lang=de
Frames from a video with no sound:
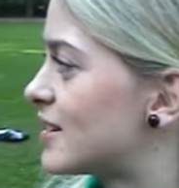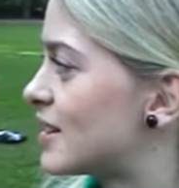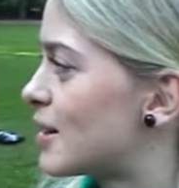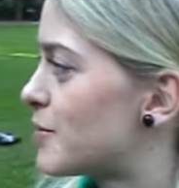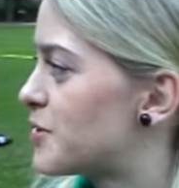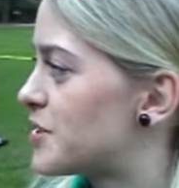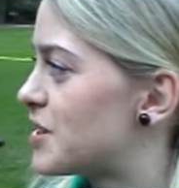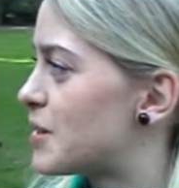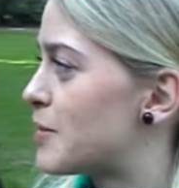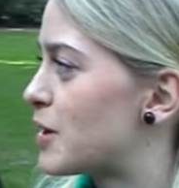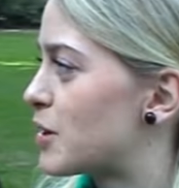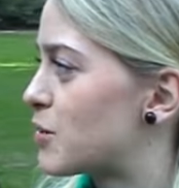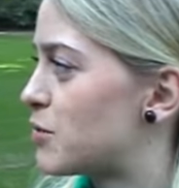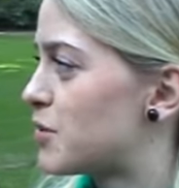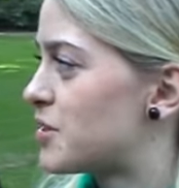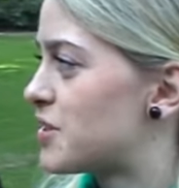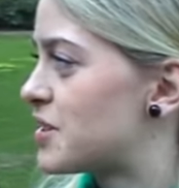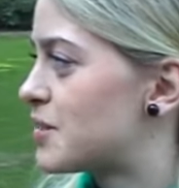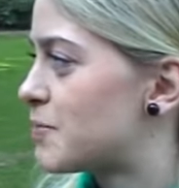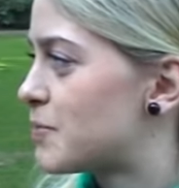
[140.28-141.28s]
gibt es da mal
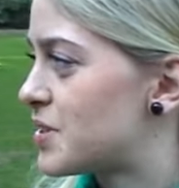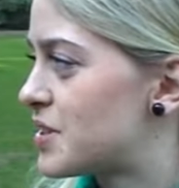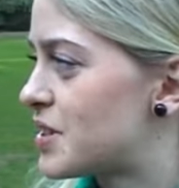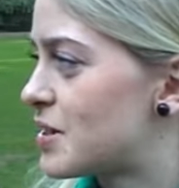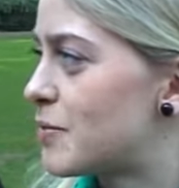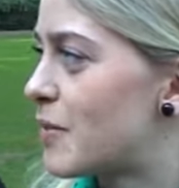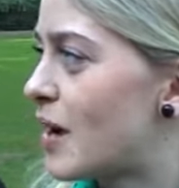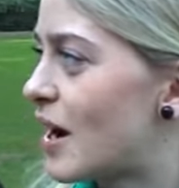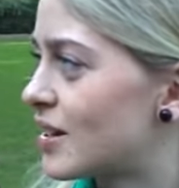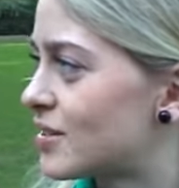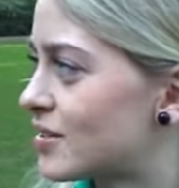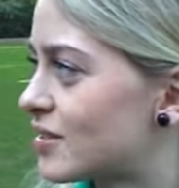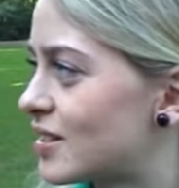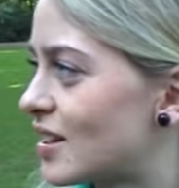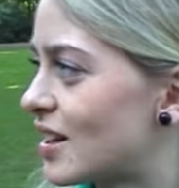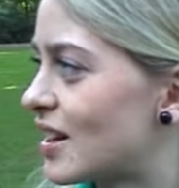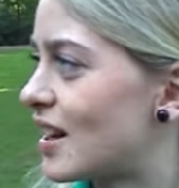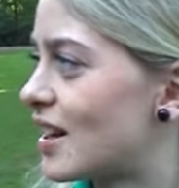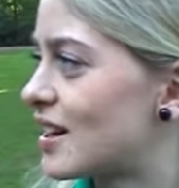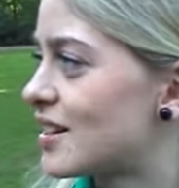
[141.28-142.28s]
kurz ein bisschen Macht und
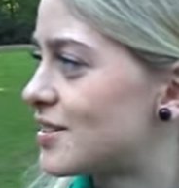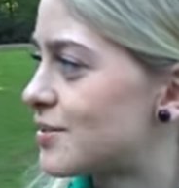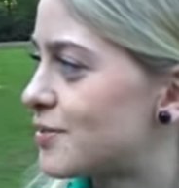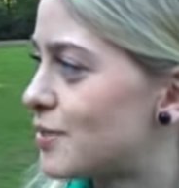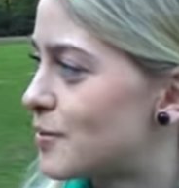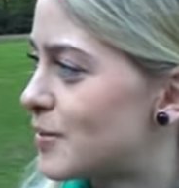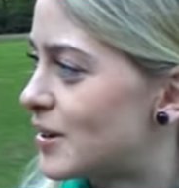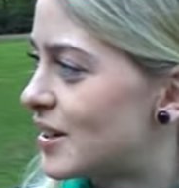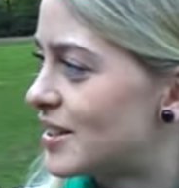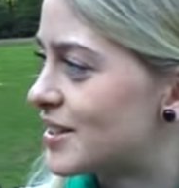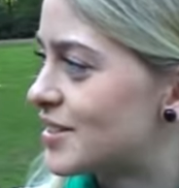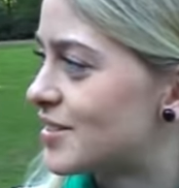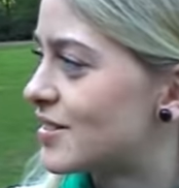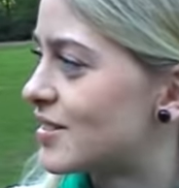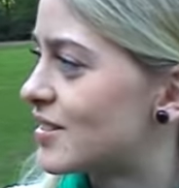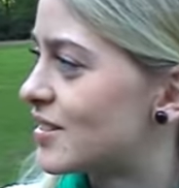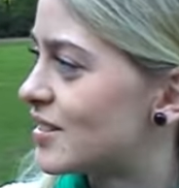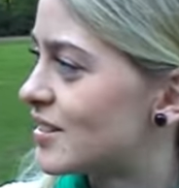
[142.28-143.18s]
danach ist vorbei so.